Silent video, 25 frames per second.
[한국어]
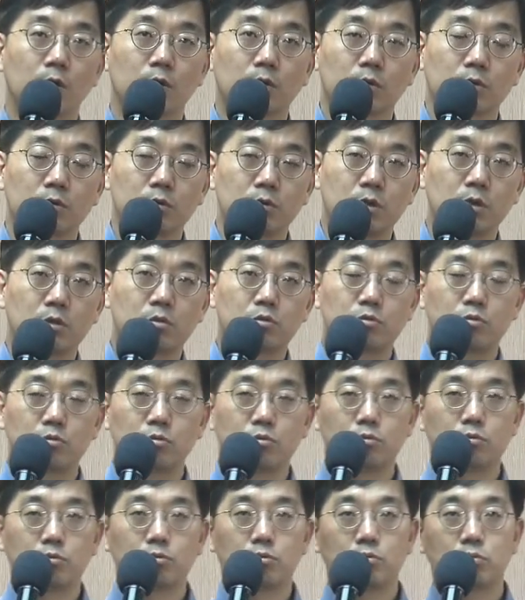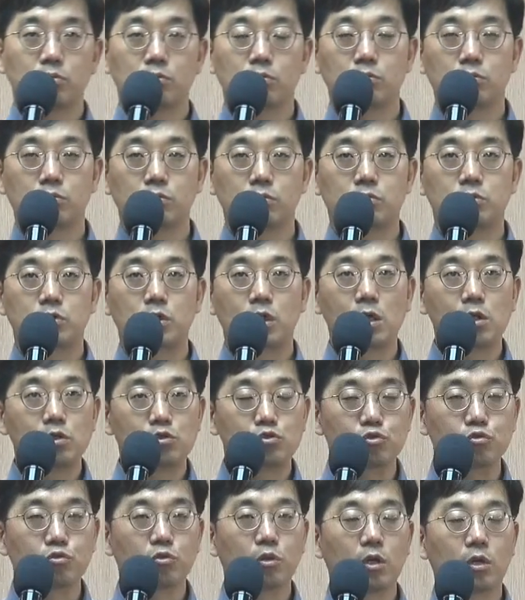근데 제일
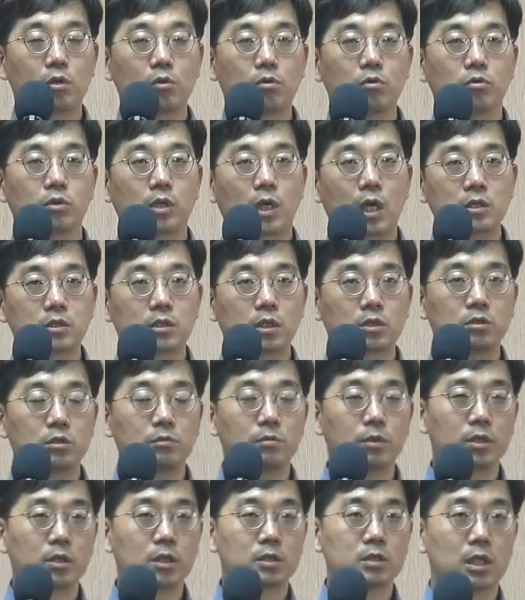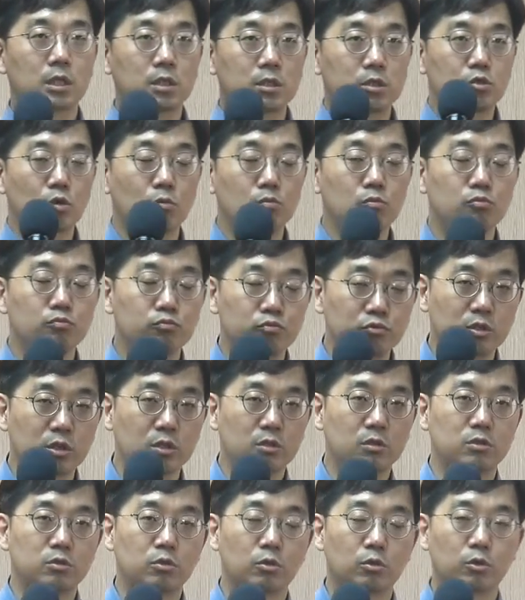중요한 건 강사들마다 자기 전문
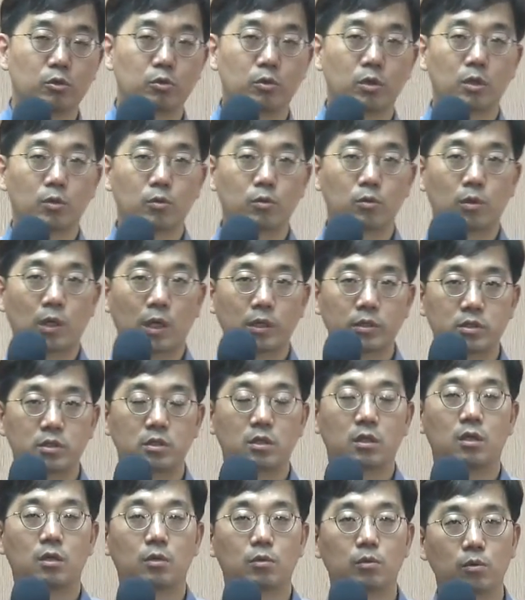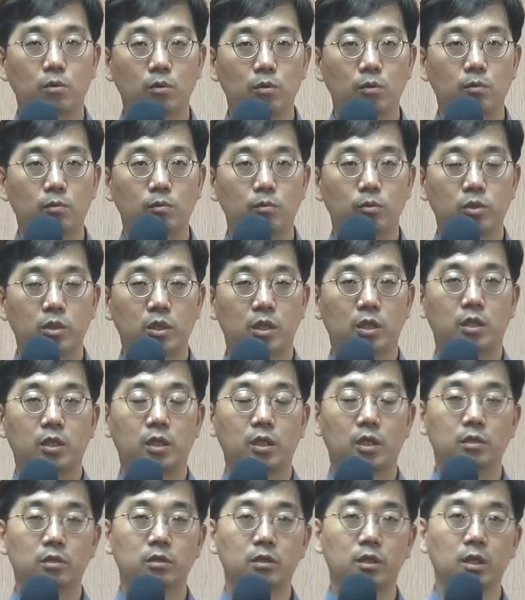분야를 설교하고 간증하고 뭐 이야기를
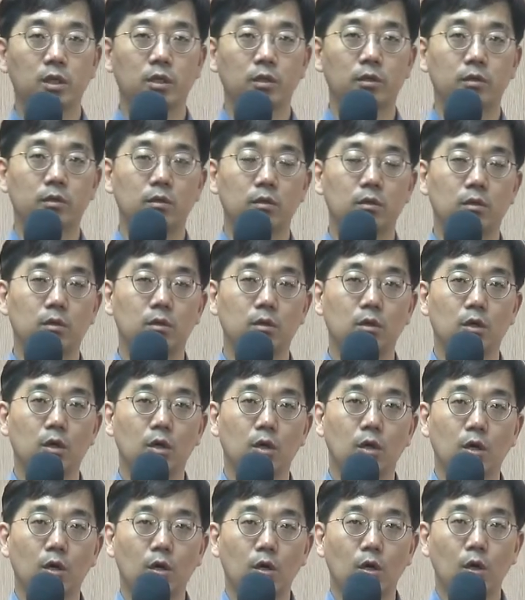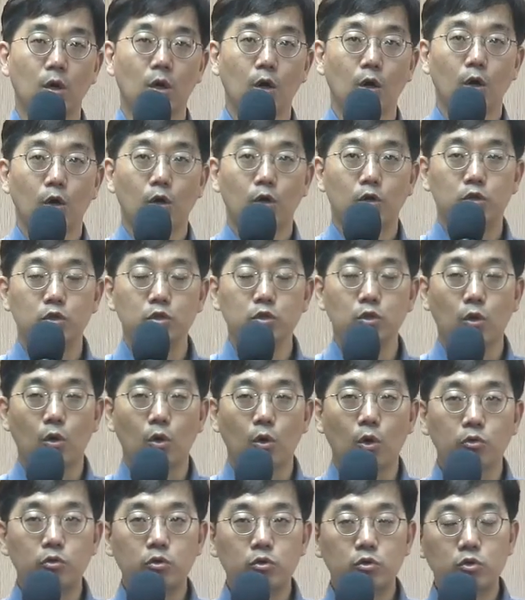하는데 그
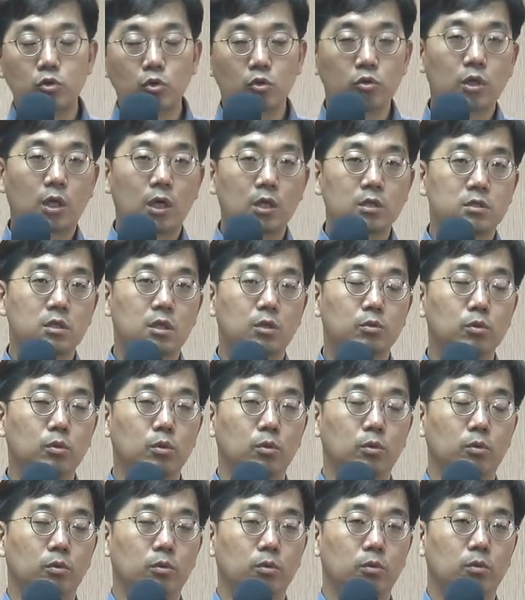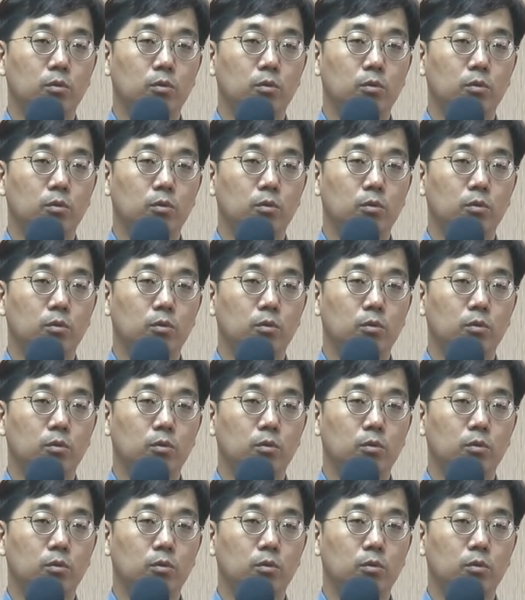어떤 강사도